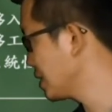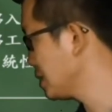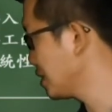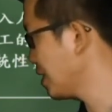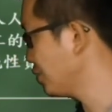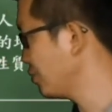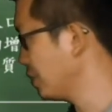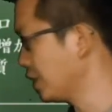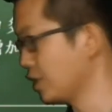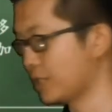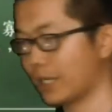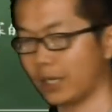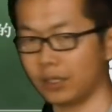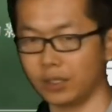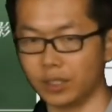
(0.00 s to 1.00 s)
然增加率影
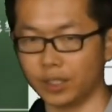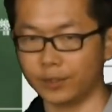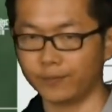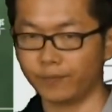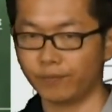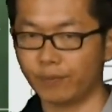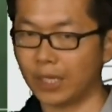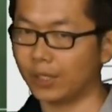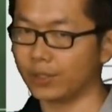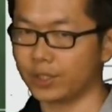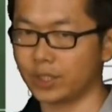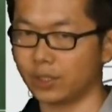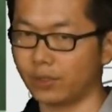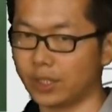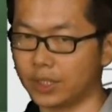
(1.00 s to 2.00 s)
响而已，没有
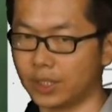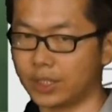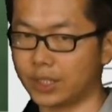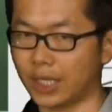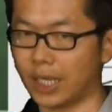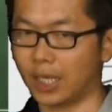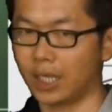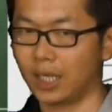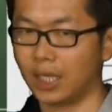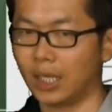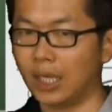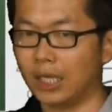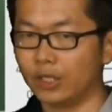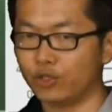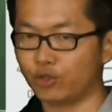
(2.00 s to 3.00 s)
社会增加。
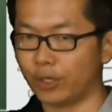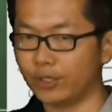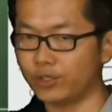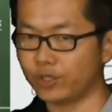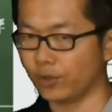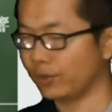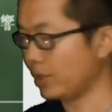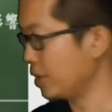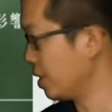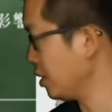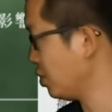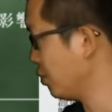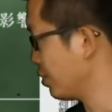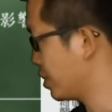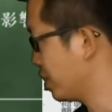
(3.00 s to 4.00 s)
全球的
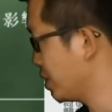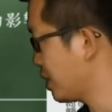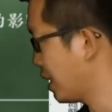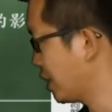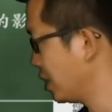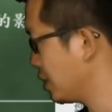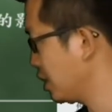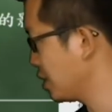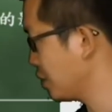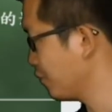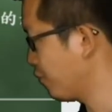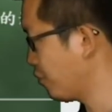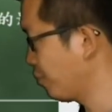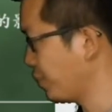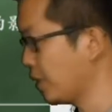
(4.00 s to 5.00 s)
人口成长一定是
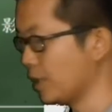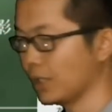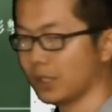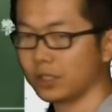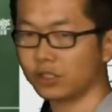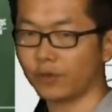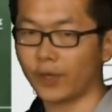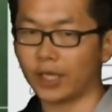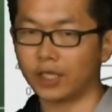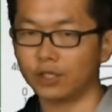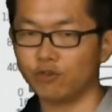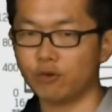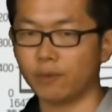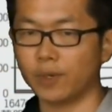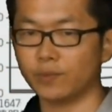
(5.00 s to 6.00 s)
封闭的，对吧？
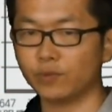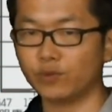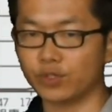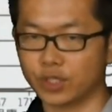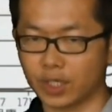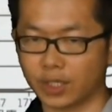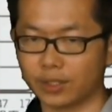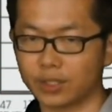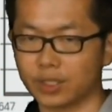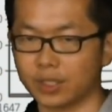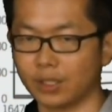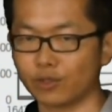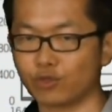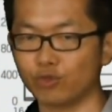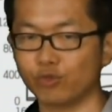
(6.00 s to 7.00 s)
因为我们目前只
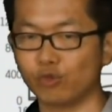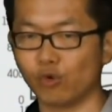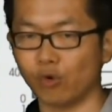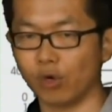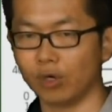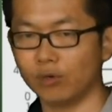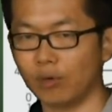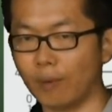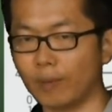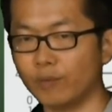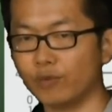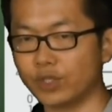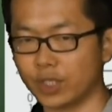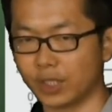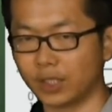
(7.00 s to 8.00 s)
能出国，我们
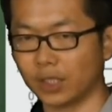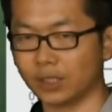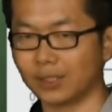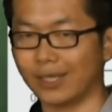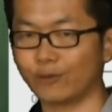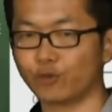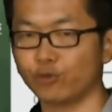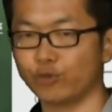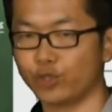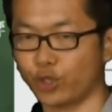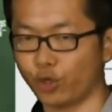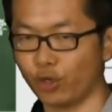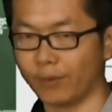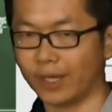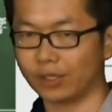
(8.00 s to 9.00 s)
目前很难出
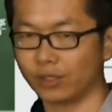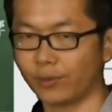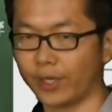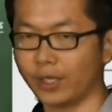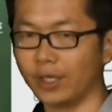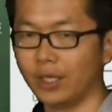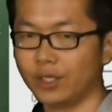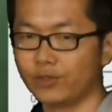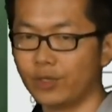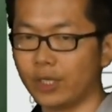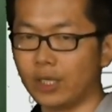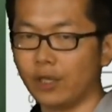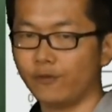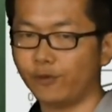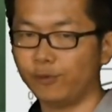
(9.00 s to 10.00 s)
球嘛，对不对？所
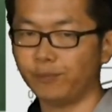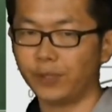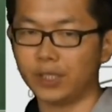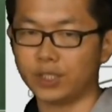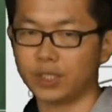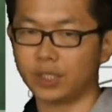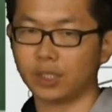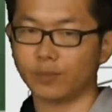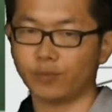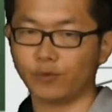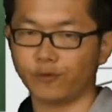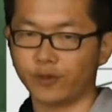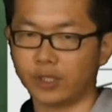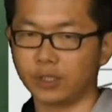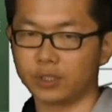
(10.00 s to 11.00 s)
以封闭性的
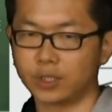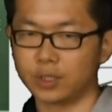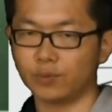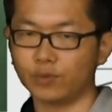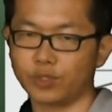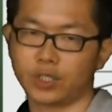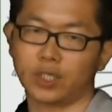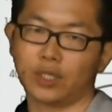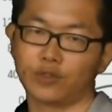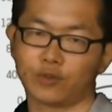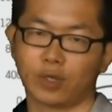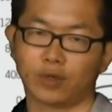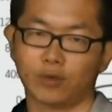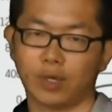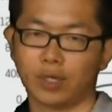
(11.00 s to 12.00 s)
部分是目前的
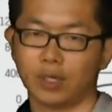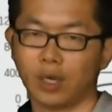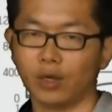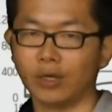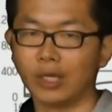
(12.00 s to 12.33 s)
状况。